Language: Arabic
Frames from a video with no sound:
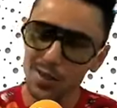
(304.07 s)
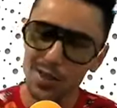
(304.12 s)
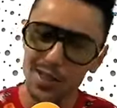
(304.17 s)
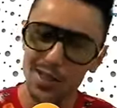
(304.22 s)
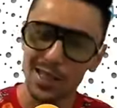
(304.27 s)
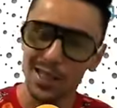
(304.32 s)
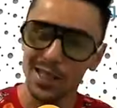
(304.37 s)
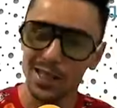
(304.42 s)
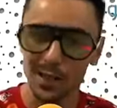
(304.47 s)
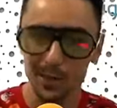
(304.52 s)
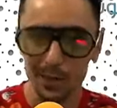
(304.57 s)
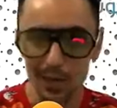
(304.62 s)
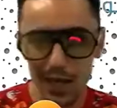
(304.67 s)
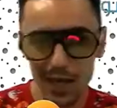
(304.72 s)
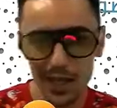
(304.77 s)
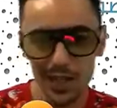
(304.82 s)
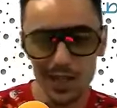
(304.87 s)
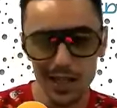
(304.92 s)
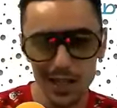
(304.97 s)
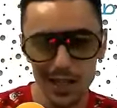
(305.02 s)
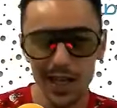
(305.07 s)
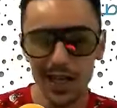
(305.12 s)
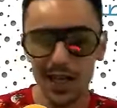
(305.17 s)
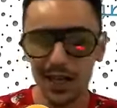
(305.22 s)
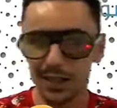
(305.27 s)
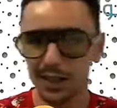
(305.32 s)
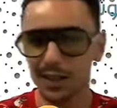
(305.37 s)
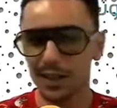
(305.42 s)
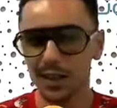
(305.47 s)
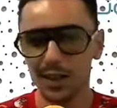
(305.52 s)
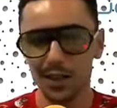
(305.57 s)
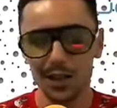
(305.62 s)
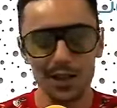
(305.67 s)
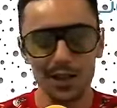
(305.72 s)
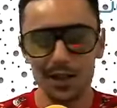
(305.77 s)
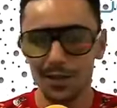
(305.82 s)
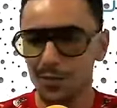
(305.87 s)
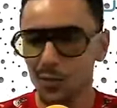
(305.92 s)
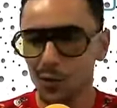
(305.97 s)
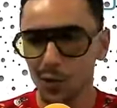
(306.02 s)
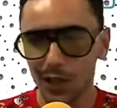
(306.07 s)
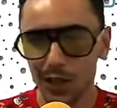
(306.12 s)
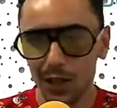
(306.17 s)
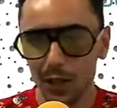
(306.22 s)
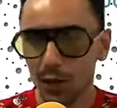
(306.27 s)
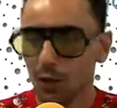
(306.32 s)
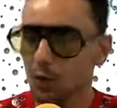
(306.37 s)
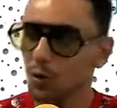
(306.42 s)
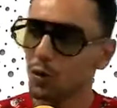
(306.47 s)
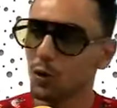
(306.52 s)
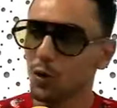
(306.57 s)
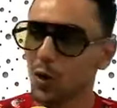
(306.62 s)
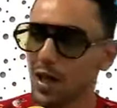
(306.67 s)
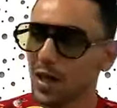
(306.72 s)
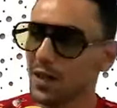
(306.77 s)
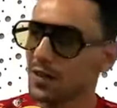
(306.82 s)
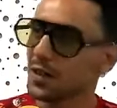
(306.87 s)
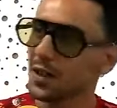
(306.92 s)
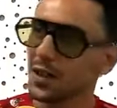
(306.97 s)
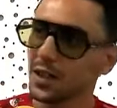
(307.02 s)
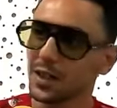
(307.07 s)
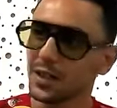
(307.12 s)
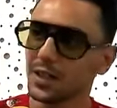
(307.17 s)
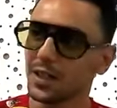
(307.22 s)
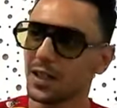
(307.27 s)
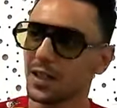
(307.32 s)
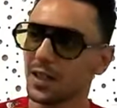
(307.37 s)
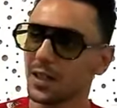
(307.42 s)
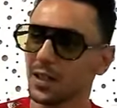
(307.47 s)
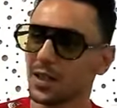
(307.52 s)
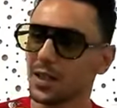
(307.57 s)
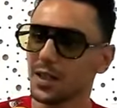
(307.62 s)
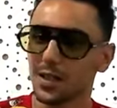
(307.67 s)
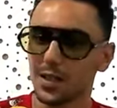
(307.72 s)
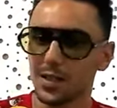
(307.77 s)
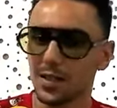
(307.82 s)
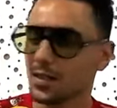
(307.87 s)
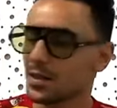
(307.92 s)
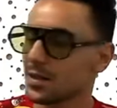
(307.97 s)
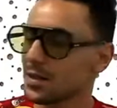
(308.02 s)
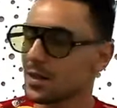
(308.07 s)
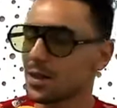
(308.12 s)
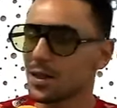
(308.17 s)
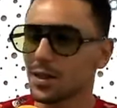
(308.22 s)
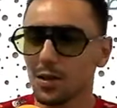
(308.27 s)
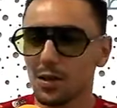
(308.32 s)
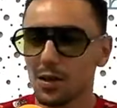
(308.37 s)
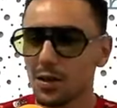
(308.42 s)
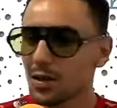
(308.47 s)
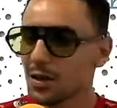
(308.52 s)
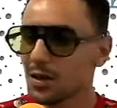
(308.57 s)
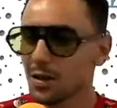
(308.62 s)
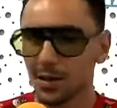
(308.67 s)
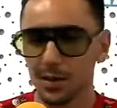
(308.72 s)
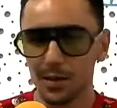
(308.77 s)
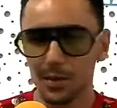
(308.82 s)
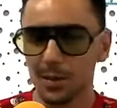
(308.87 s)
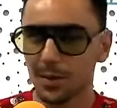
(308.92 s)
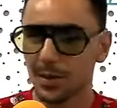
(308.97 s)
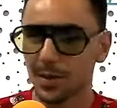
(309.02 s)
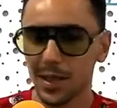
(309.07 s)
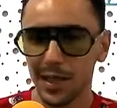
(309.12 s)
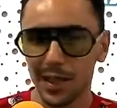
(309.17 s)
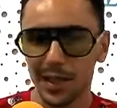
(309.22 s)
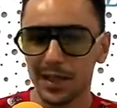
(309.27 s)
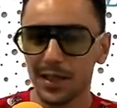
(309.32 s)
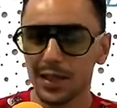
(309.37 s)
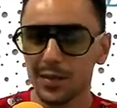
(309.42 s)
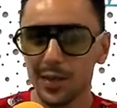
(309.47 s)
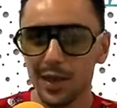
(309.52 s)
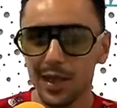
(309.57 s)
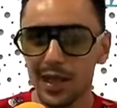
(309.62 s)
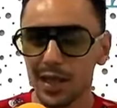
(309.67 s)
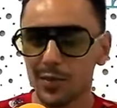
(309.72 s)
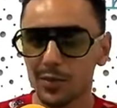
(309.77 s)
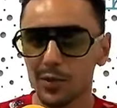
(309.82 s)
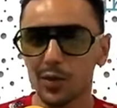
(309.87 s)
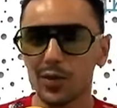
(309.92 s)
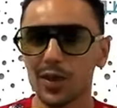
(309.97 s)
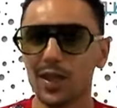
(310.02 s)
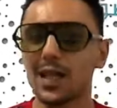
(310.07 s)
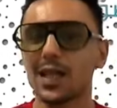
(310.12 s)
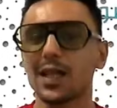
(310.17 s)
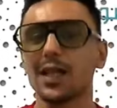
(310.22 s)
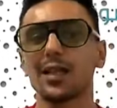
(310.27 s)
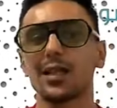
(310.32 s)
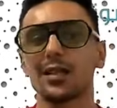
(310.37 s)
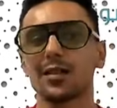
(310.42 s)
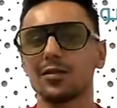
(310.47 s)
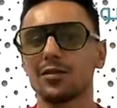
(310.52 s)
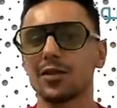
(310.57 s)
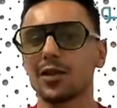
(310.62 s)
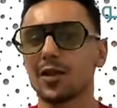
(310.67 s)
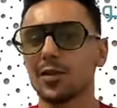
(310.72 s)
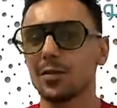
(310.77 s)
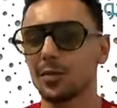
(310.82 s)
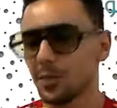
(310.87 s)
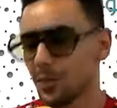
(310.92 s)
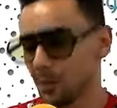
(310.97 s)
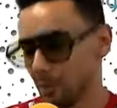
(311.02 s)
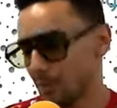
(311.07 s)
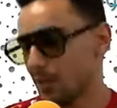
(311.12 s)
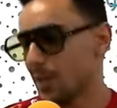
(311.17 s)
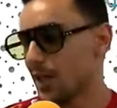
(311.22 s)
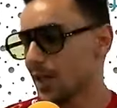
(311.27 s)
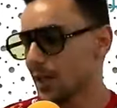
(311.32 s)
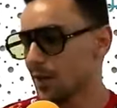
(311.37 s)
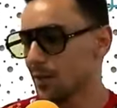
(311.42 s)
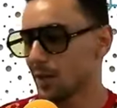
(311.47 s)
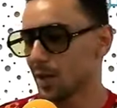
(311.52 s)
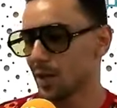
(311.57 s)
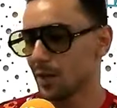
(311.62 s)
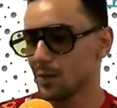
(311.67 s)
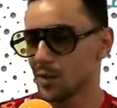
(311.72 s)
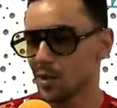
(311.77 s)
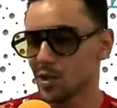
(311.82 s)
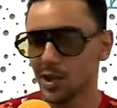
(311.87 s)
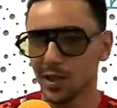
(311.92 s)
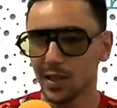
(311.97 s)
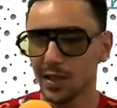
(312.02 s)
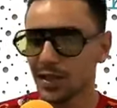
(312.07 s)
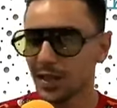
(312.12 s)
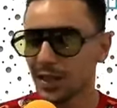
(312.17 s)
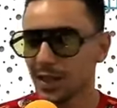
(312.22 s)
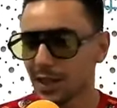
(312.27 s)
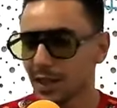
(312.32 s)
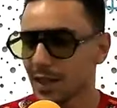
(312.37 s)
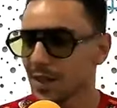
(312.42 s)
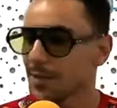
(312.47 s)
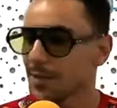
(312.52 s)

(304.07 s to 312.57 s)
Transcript: الكلام الحرش على خاطر ولينا ندخلوا اكثر للديار سينو معناها ديما يهبطوا تراكات فيهم معناها من من جهتي انا